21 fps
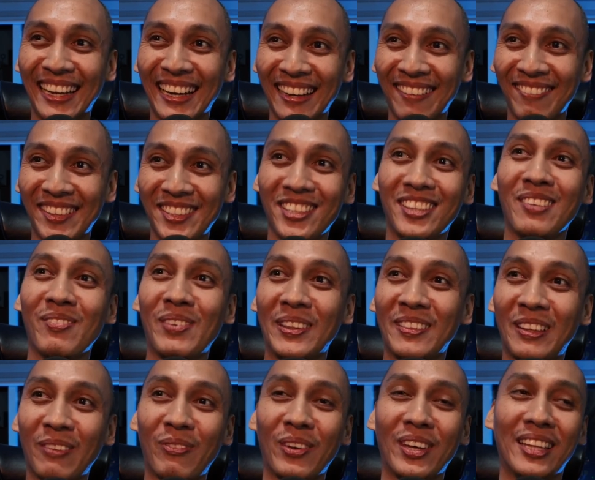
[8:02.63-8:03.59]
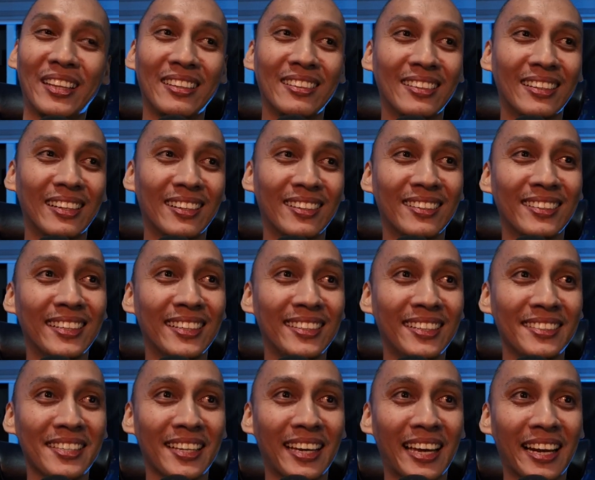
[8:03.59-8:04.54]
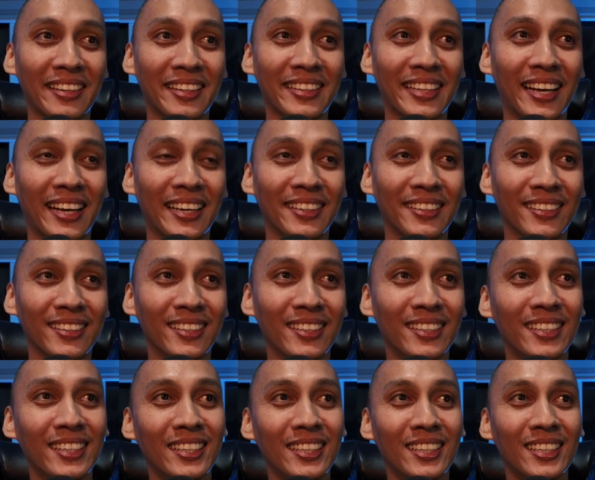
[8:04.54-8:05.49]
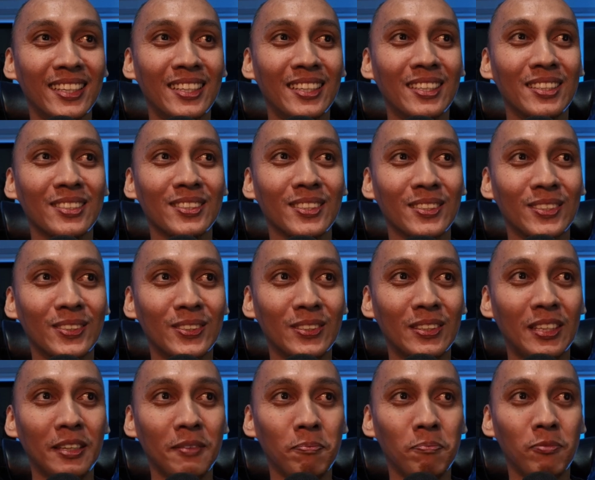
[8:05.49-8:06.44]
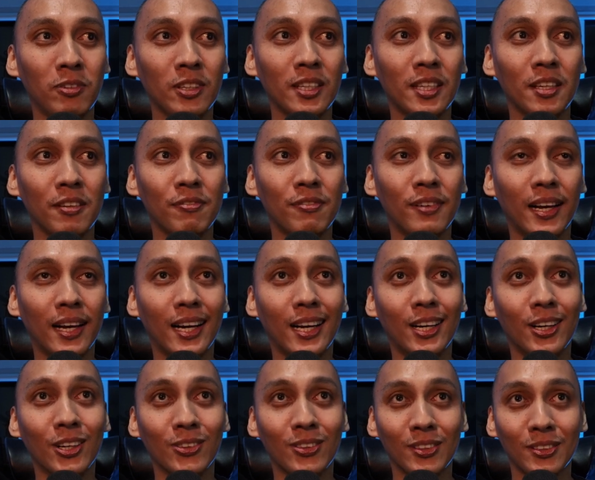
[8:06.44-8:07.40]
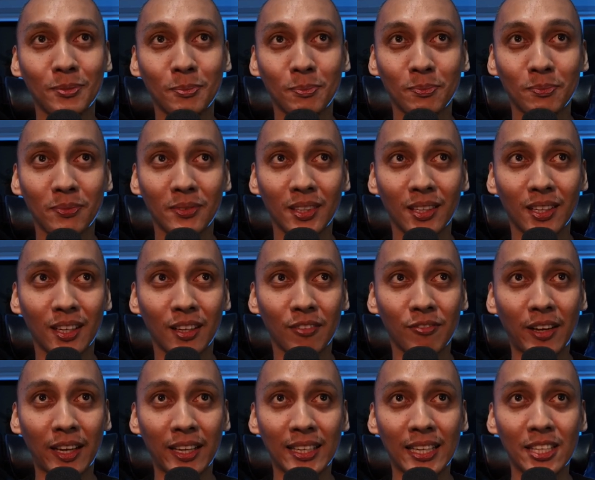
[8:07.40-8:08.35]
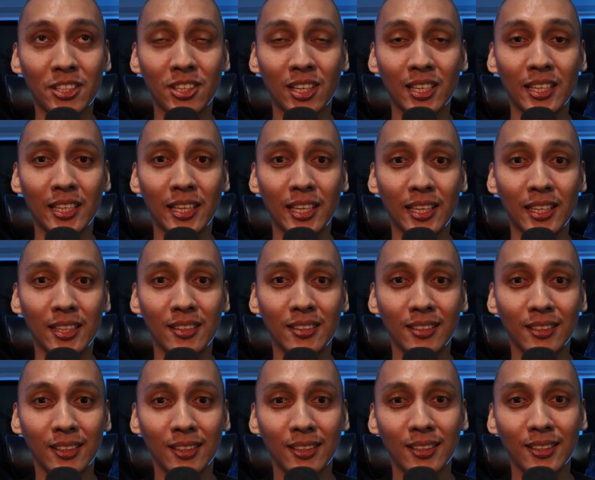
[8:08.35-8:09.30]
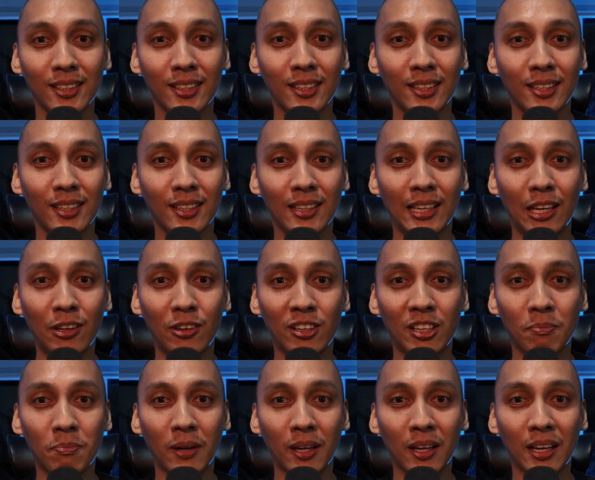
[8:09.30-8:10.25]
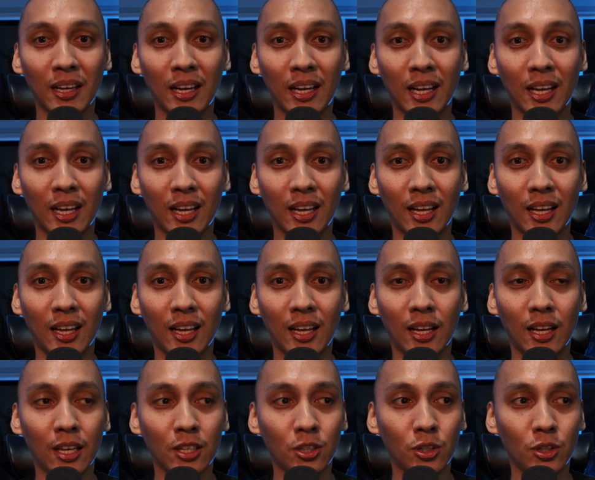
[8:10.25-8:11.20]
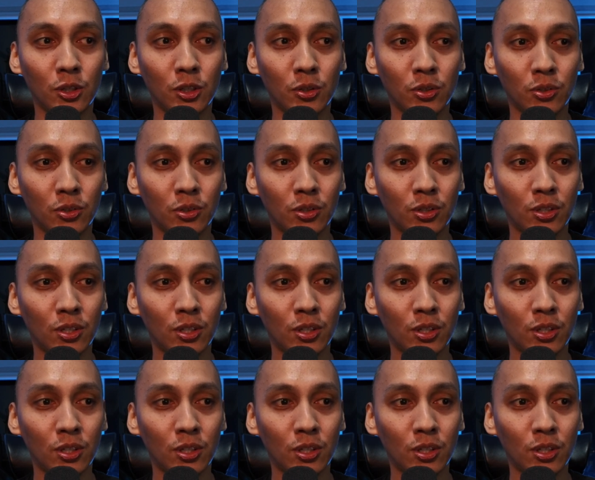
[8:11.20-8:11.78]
kailangan medyo tipid-tipid, you know, didiskarte tayo. So, they give out uh, financial aid lalo na pagka you're